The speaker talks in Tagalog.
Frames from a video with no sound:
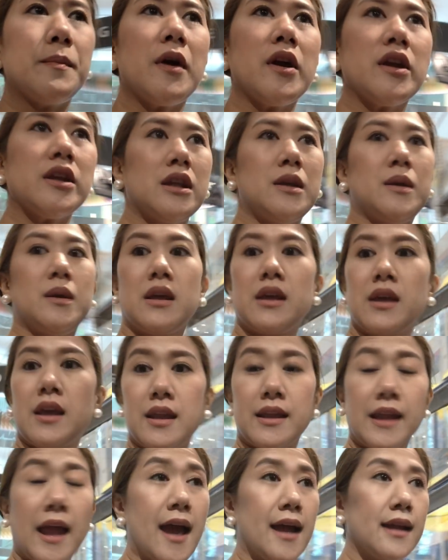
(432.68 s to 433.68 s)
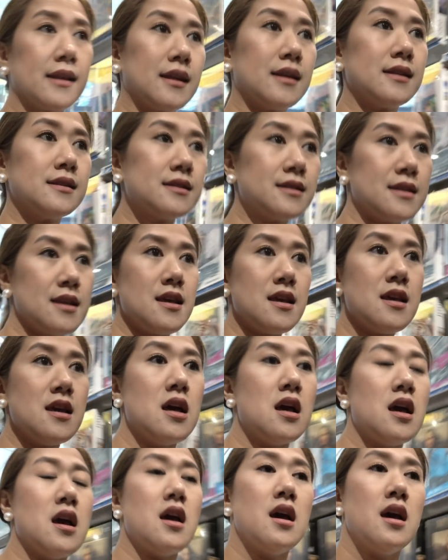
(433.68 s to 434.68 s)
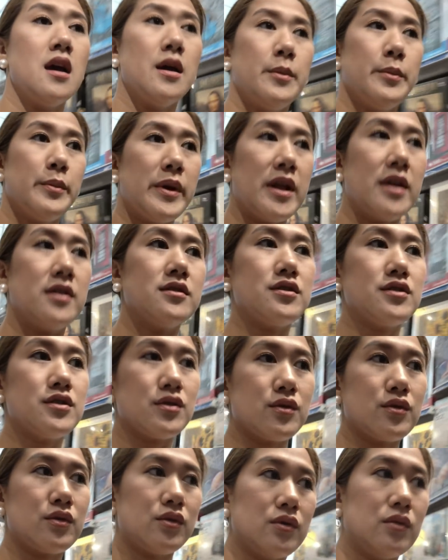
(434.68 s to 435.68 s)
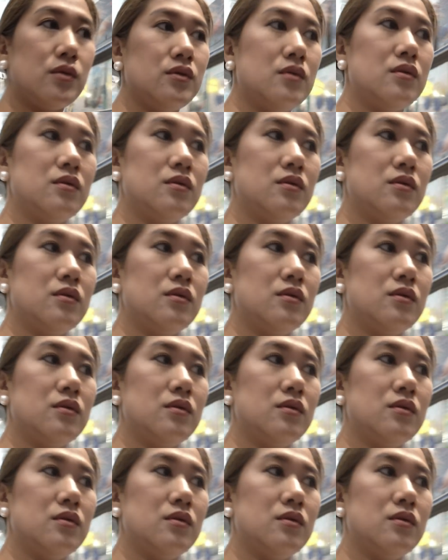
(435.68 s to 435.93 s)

party and a-attend si Brent. So,